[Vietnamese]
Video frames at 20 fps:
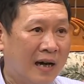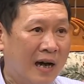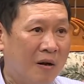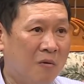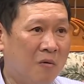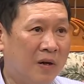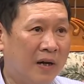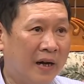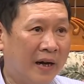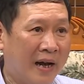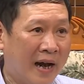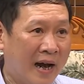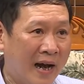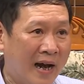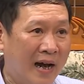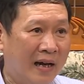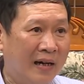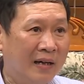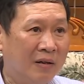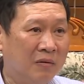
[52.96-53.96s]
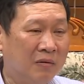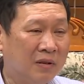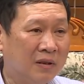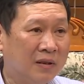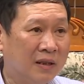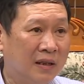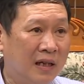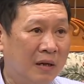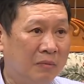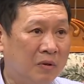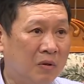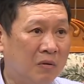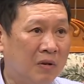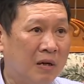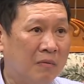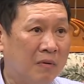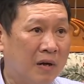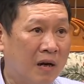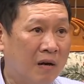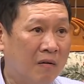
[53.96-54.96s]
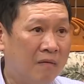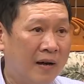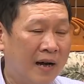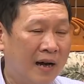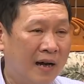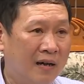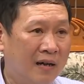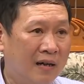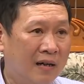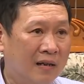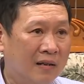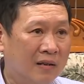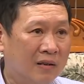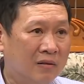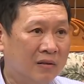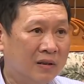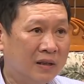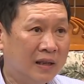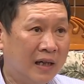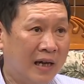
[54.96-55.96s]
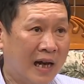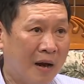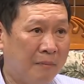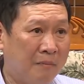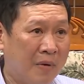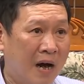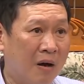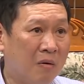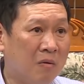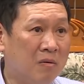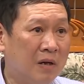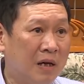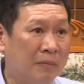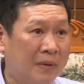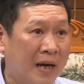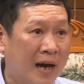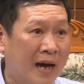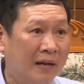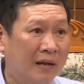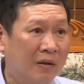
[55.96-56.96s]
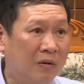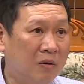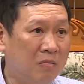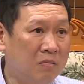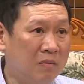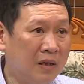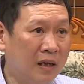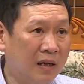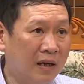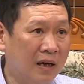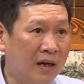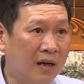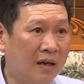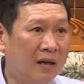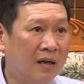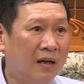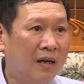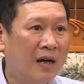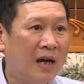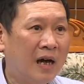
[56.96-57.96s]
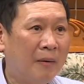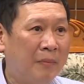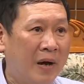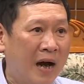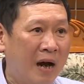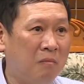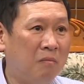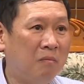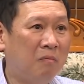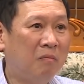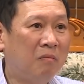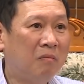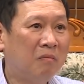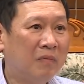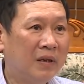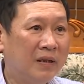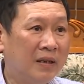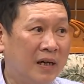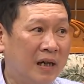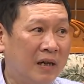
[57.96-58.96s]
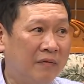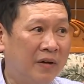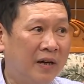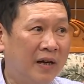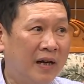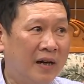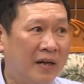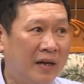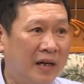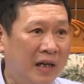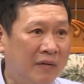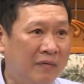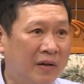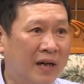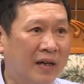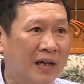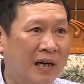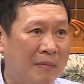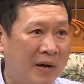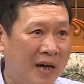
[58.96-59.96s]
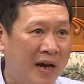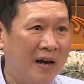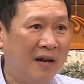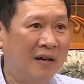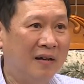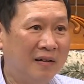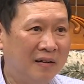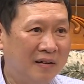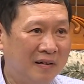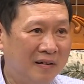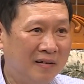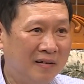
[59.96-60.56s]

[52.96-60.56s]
Nga, Ukraine thì chúng tôi sẽ tiếp tục nhập khẩu và chúng tôi sẽ đảm bảo cung cấp than theo đúng các cái hợp đồng mà TKV đã ký với các nhà máy điện.